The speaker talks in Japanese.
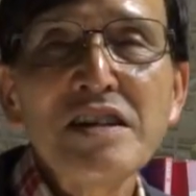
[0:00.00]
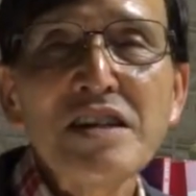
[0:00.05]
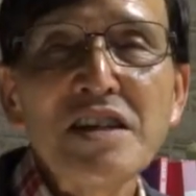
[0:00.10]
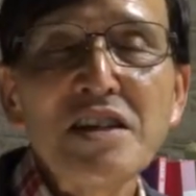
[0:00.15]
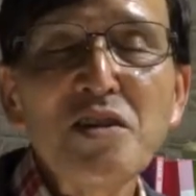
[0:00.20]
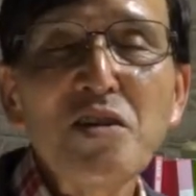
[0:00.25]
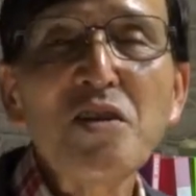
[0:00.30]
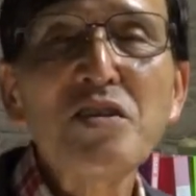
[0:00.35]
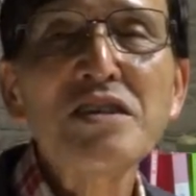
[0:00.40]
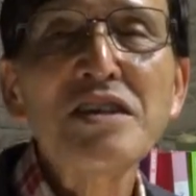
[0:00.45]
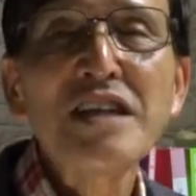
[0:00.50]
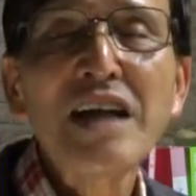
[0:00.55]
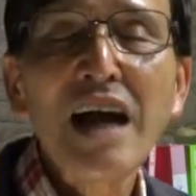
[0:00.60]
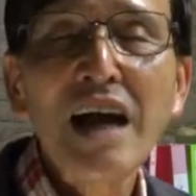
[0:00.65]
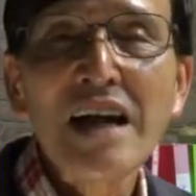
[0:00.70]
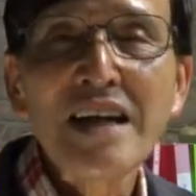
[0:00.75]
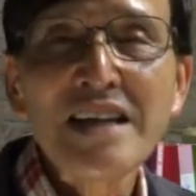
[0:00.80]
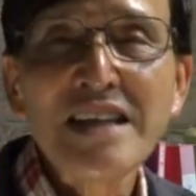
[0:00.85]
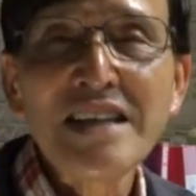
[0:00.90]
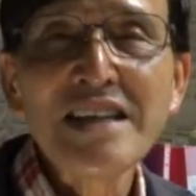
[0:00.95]
いろん
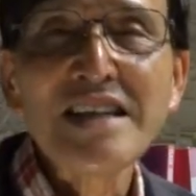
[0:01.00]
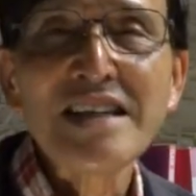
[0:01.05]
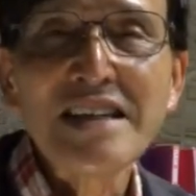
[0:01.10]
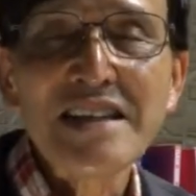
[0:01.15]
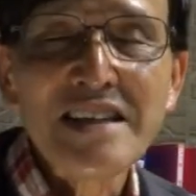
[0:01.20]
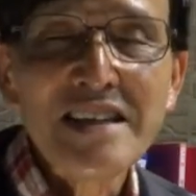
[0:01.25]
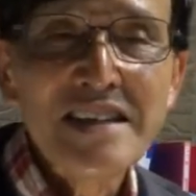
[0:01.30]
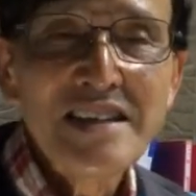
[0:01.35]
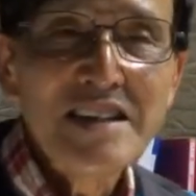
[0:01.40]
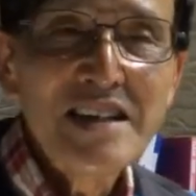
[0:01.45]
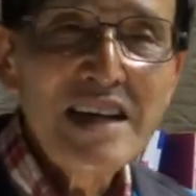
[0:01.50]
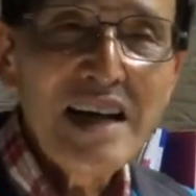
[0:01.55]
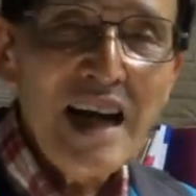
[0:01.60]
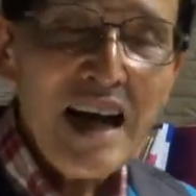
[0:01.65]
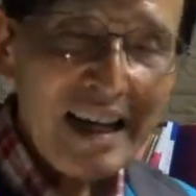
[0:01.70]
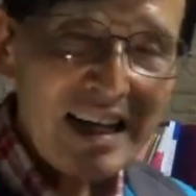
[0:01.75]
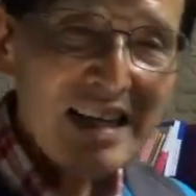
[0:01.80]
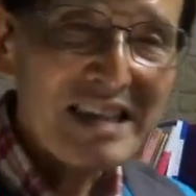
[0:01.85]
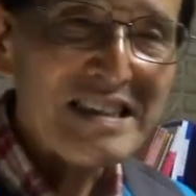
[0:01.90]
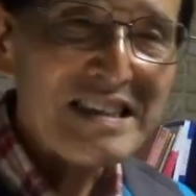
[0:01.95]
ないい
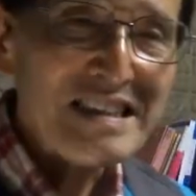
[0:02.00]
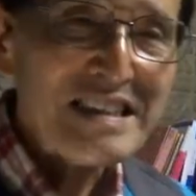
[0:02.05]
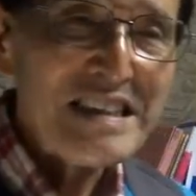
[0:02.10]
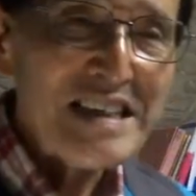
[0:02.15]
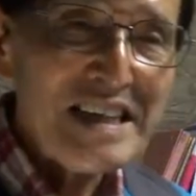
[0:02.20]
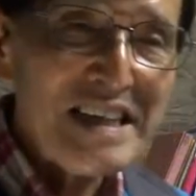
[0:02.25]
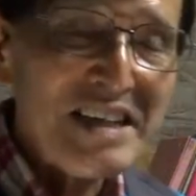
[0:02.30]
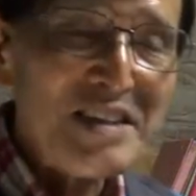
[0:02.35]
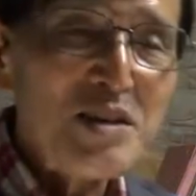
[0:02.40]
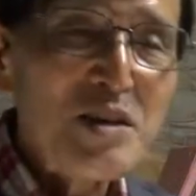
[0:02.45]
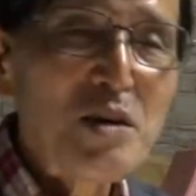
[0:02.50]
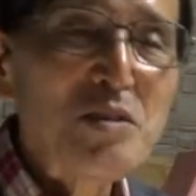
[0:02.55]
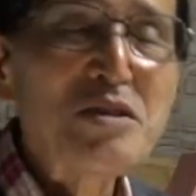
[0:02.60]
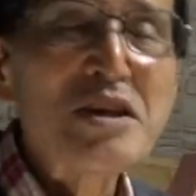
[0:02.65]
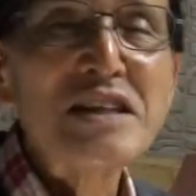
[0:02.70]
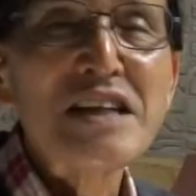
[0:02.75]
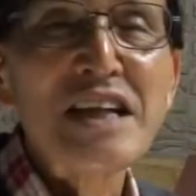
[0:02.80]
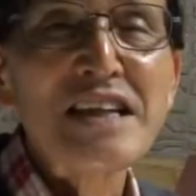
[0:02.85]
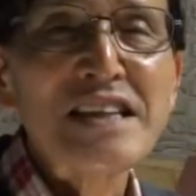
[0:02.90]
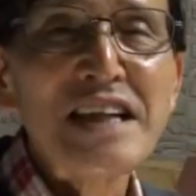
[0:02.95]
話、影響を
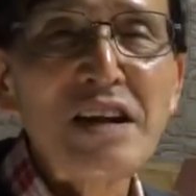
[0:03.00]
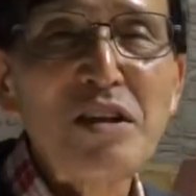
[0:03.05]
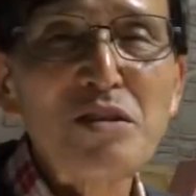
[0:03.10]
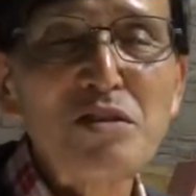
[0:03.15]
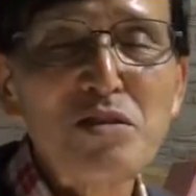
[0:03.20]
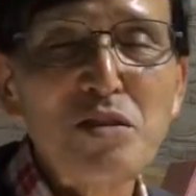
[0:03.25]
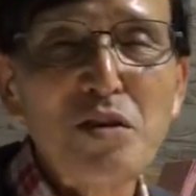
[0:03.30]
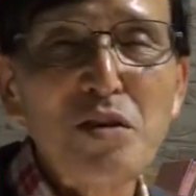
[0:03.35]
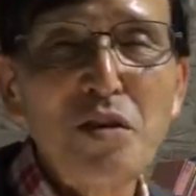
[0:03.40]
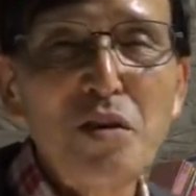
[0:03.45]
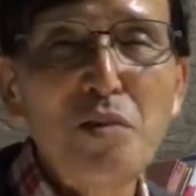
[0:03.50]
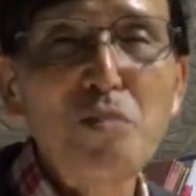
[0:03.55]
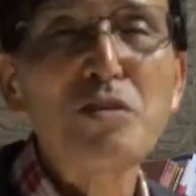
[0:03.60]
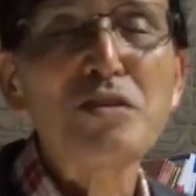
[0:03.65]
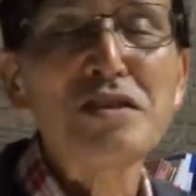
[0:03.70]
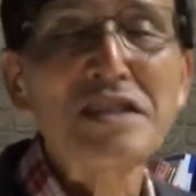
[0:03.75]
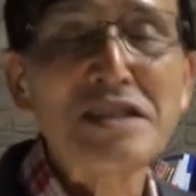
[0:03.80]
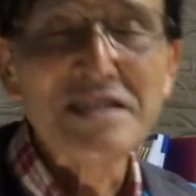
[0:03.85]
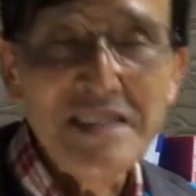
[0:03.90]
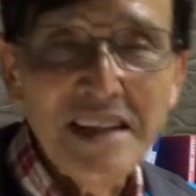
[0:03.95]
受けたんだろうと思う
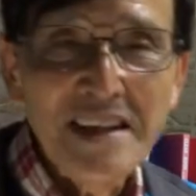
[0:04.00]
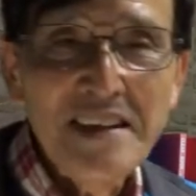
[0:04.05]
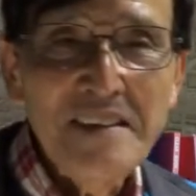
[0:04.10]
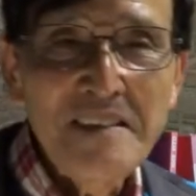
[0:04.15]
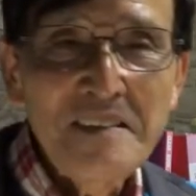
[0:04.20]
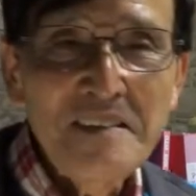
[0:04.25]
んね。